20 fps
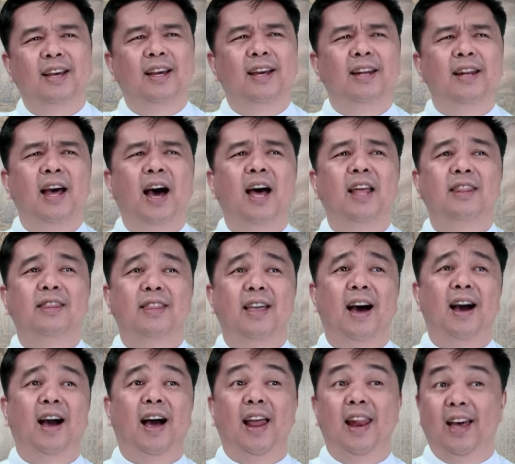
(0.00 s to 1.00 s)
na
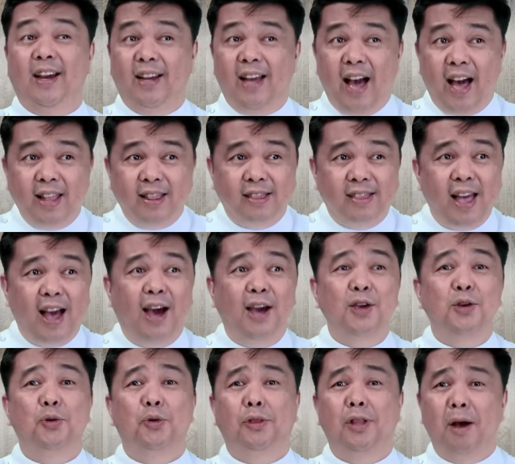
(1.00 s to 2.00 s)
handang alagaan
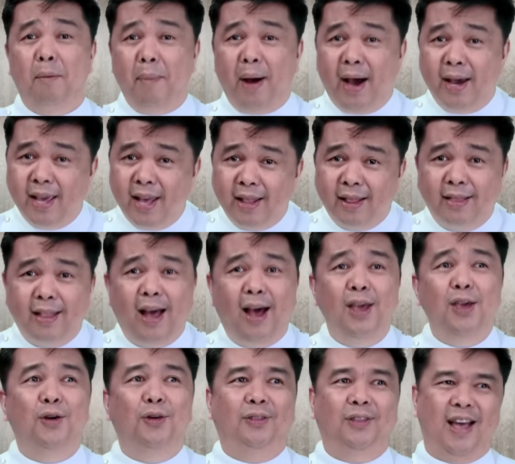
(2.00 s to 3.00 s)
tayo, damayan
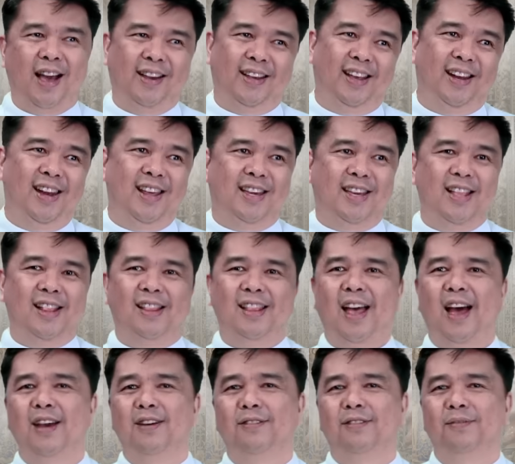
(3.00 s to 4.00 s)
tayo, tangkilikin
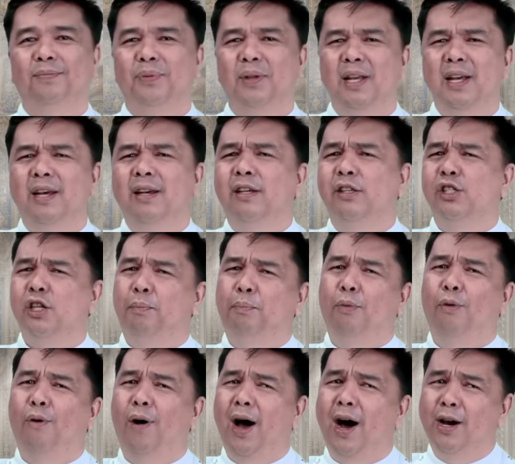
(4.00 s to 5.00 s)
tayo. Siya
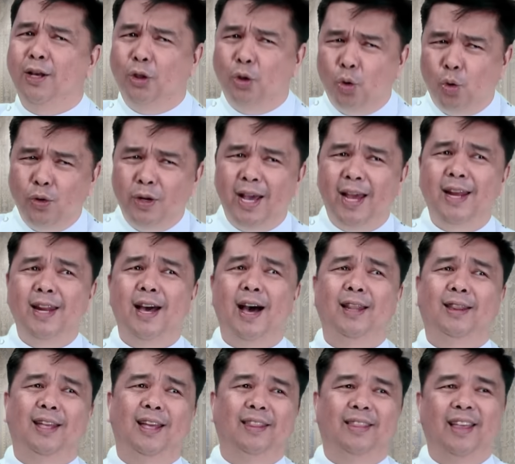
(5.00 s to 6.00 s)
po ang tunay
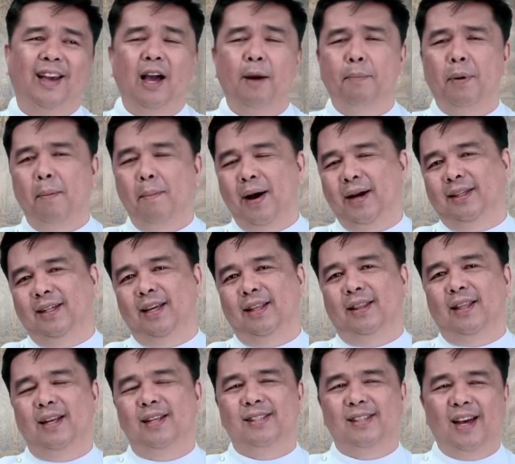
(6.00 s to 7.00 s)
nating
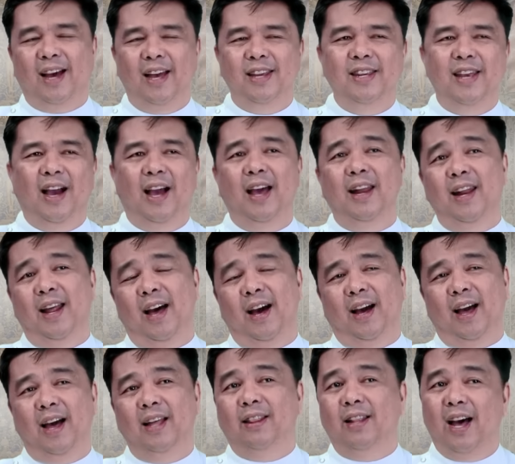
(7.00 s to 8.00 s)
tagapamagitan sa kanyang anak
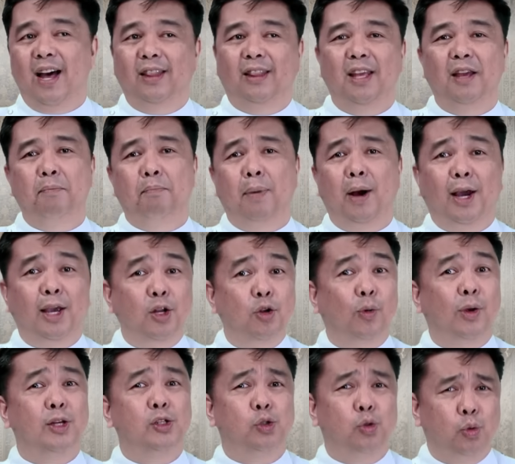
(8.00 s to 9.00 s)
at ating
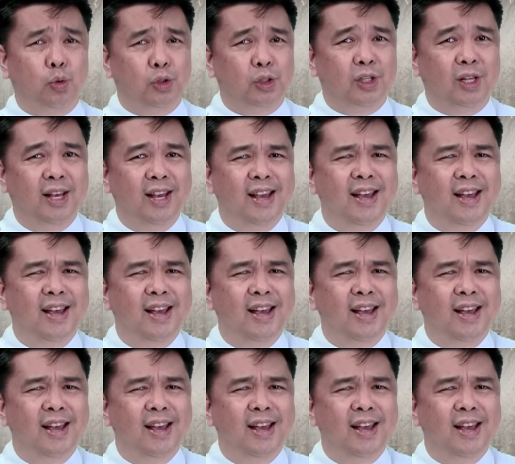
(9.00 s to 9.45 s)
Panginoong Yesus.